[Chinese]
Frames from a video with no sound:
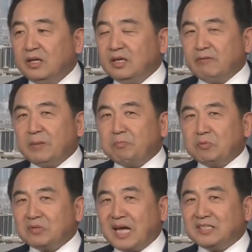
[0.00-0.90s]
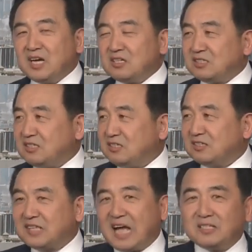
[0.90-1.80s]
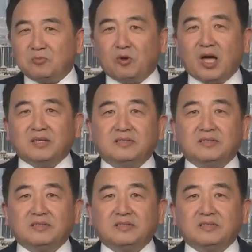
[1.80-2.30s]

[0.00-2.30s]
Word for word: 因为布带枪只能打那么远，